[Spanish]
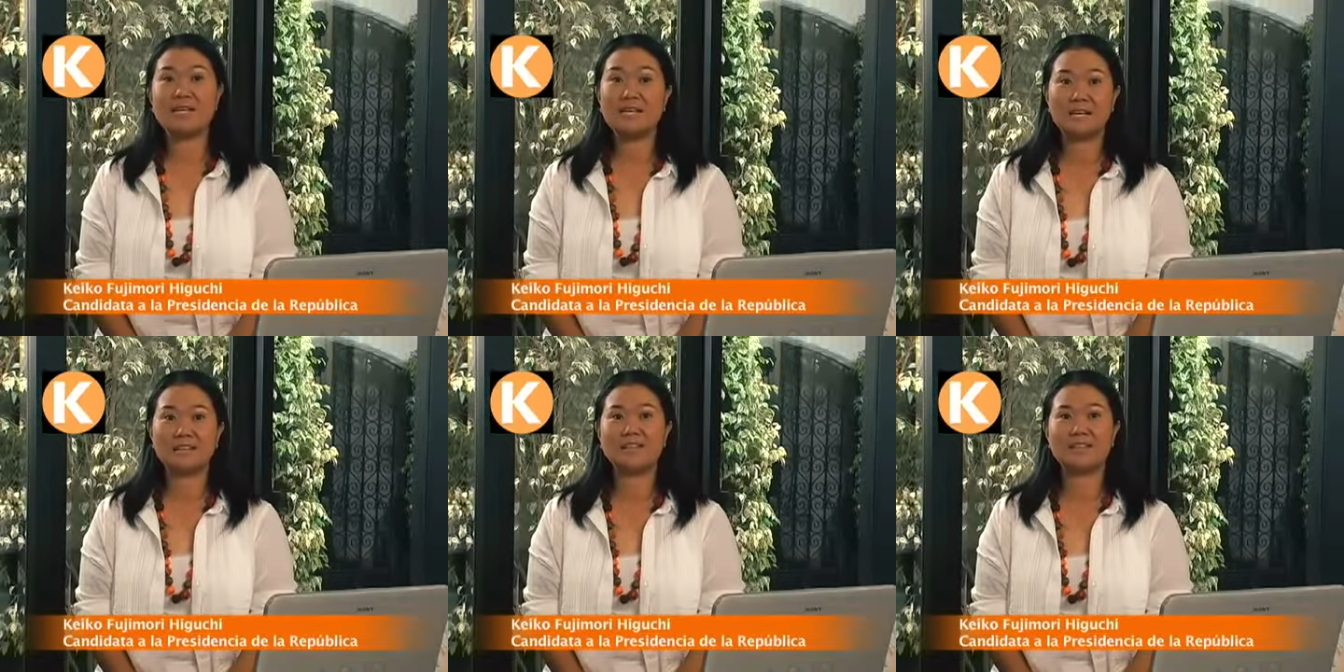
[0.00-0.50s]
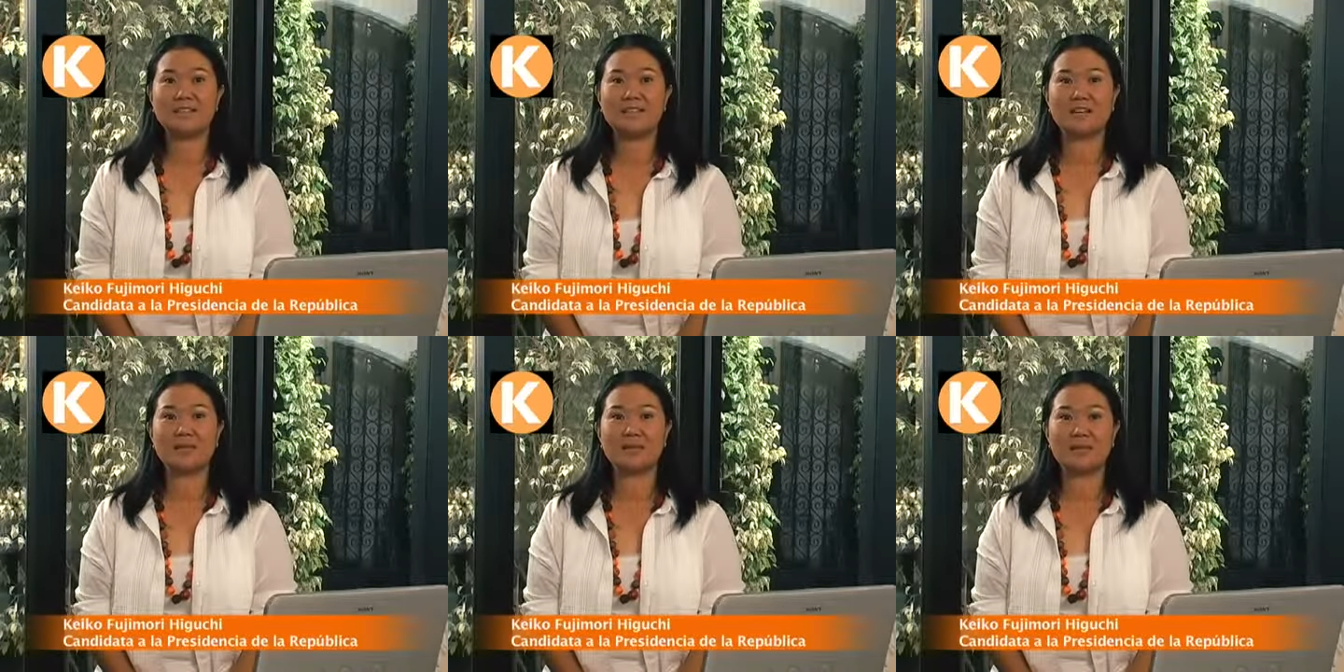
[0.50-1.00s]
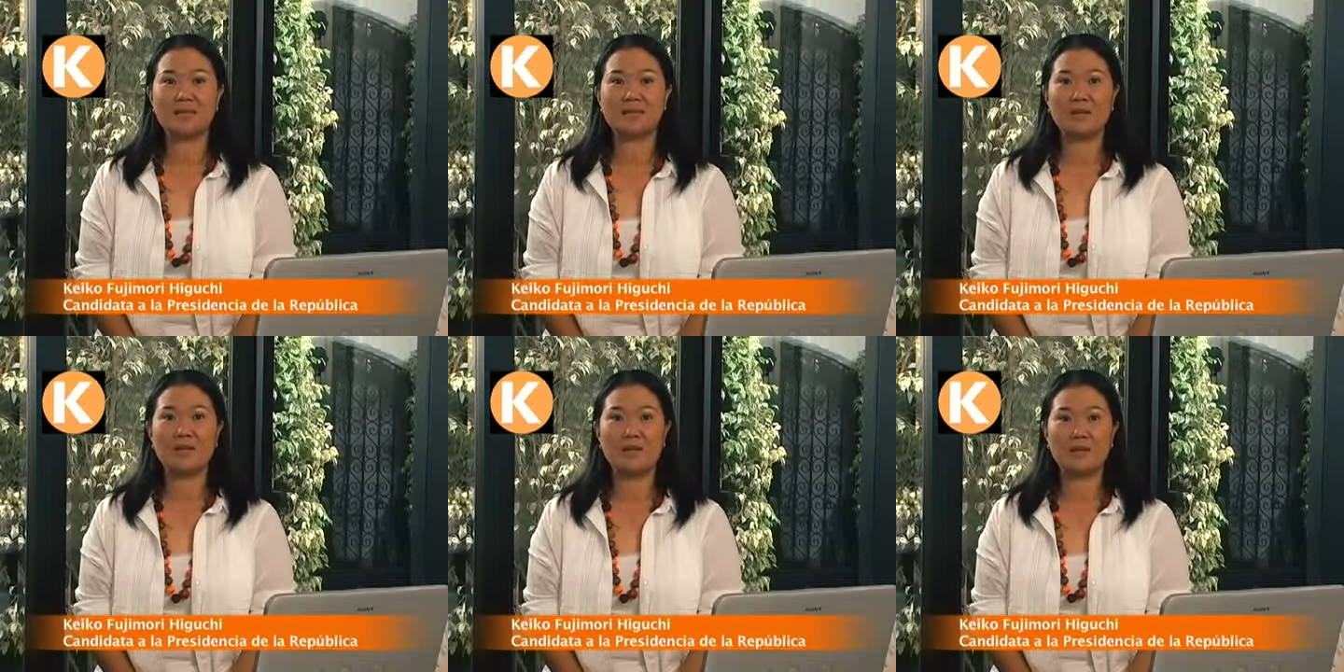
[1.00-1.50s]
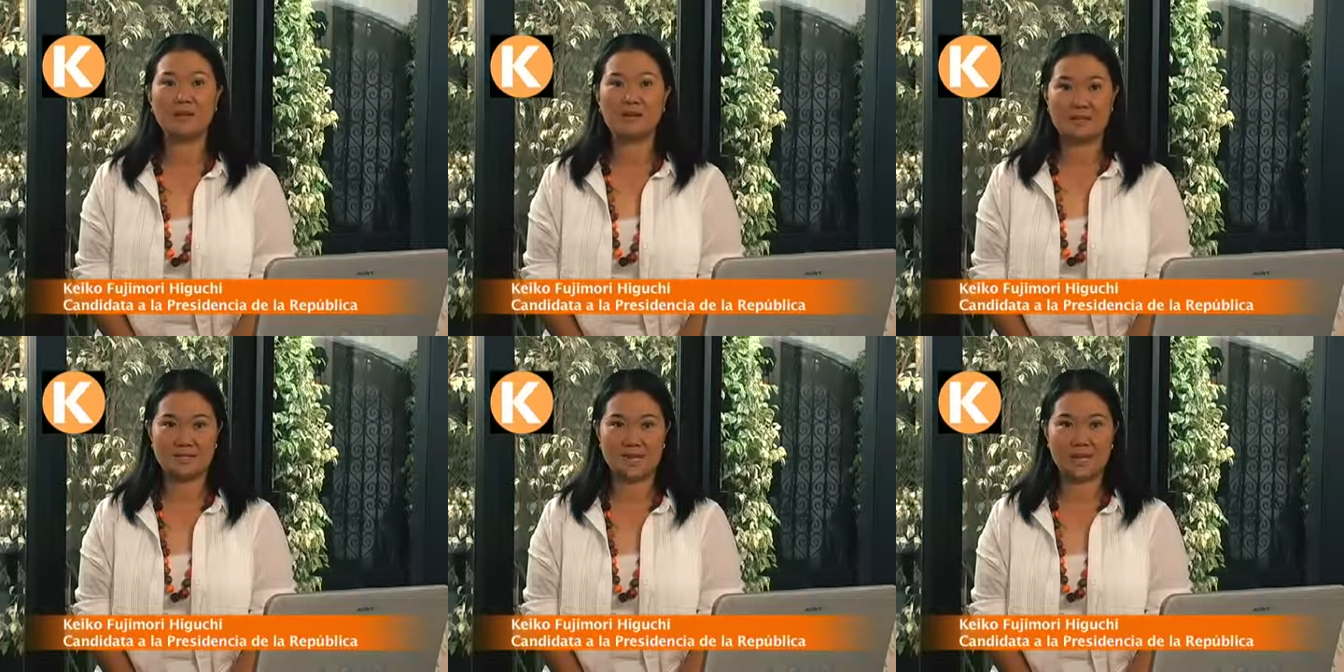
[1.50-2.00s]
y casi sin darme cuenta,
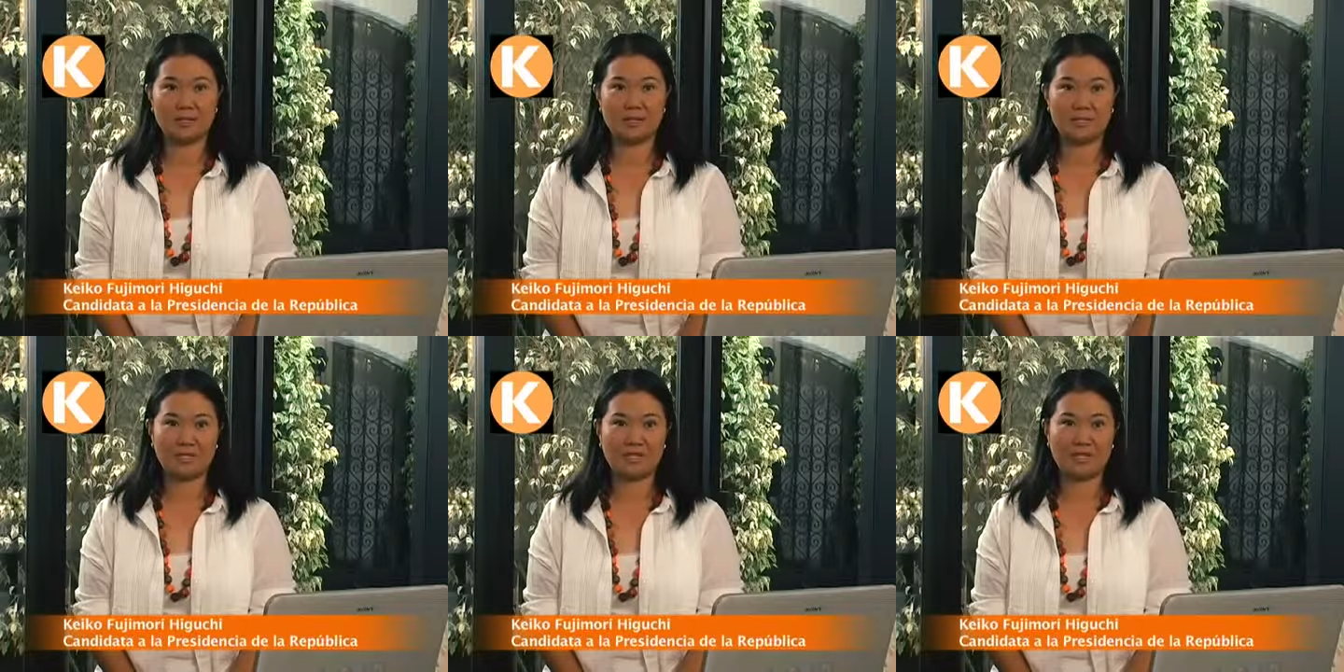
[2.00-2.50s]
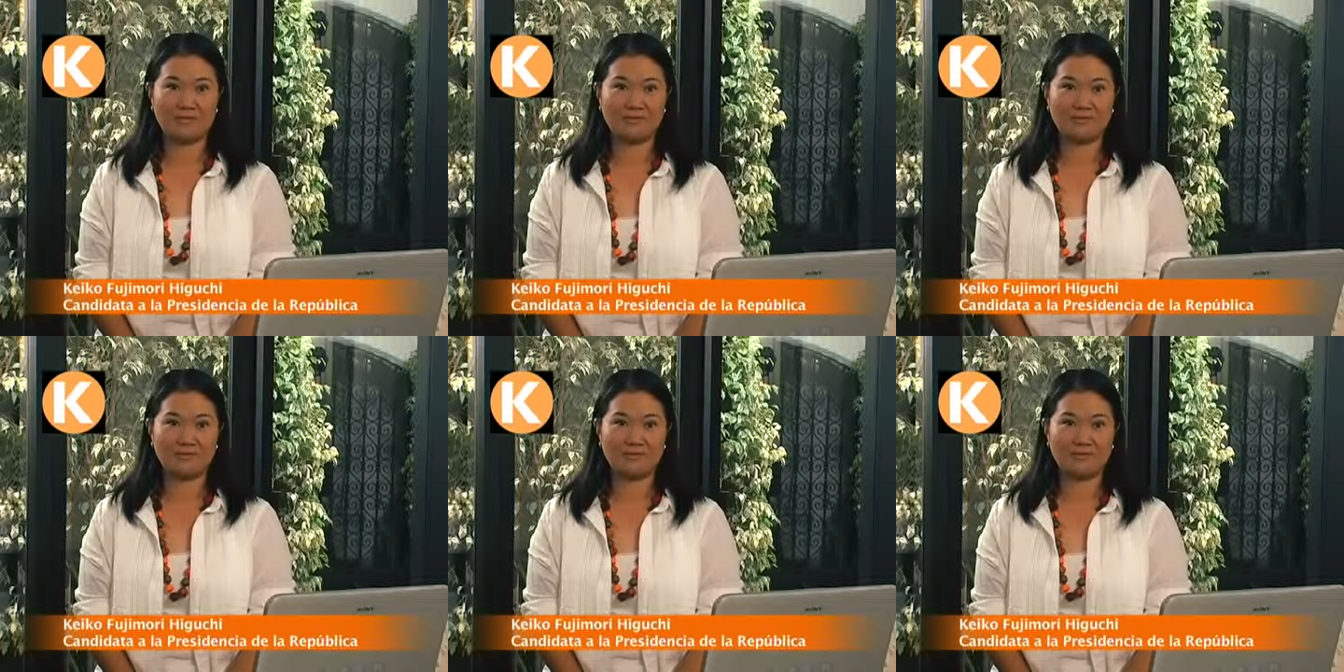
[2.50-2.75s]
ingresé a la política.